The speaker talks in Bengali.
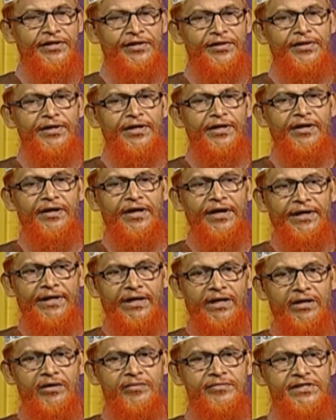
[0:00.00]
তিন দিন
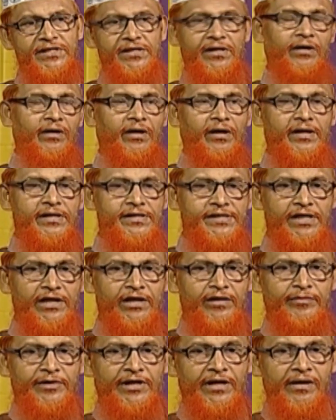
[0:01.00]
এটা নবী সাল্লাহ আলাই
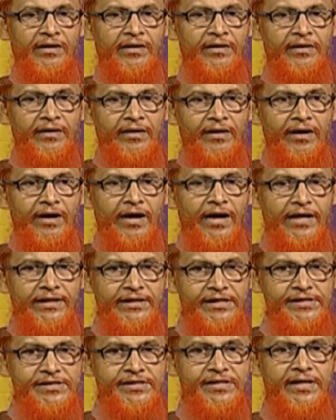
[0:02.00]
সাল্লামের
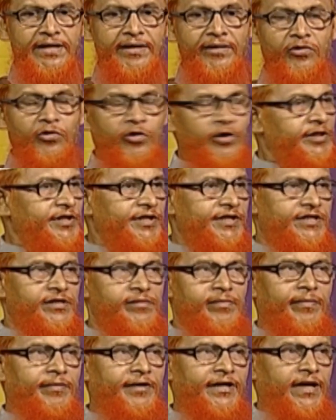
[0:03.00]
হাদিস থেকে করে দিয়েছে
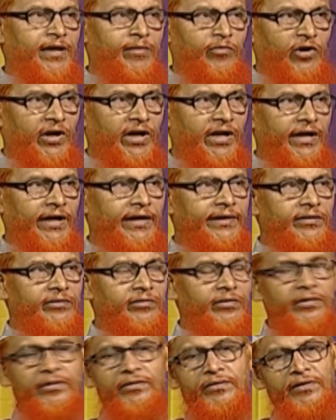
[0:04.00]
ব্যাপারটা এমন না এটা
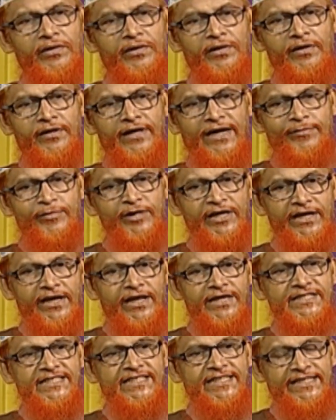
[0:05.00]
হলো আপনি
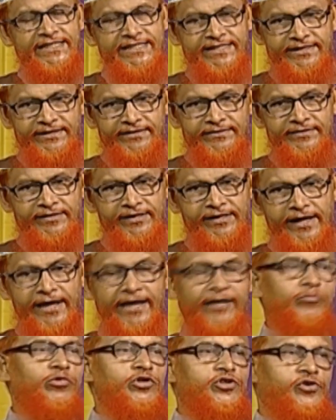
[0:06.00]
ক্লাস সিক্স
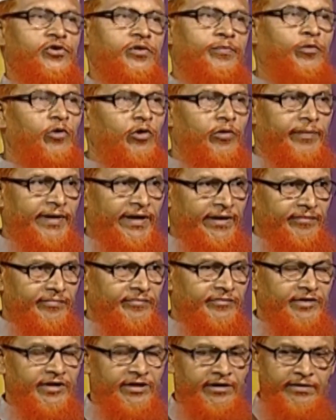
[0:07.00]
এক বছর পড়বে
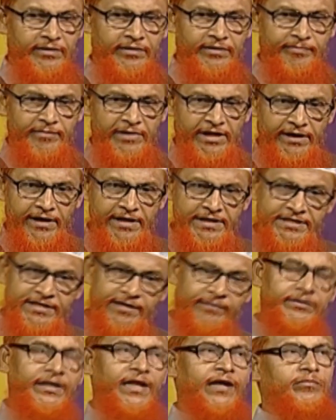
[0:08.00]
বা ক্লাস
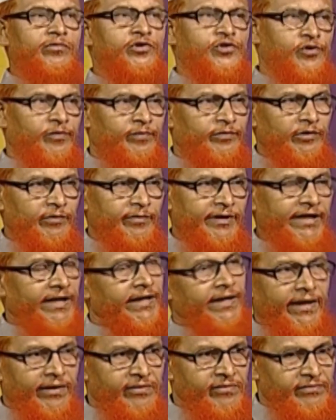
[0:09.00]
সেভেন এক বছর পড়বে এটা
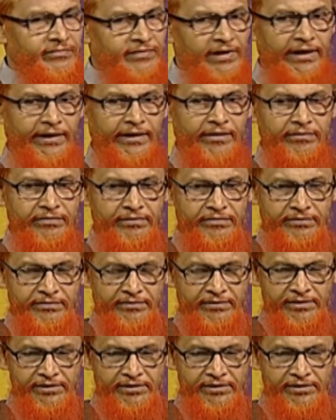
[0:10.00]
কেন এটা হলো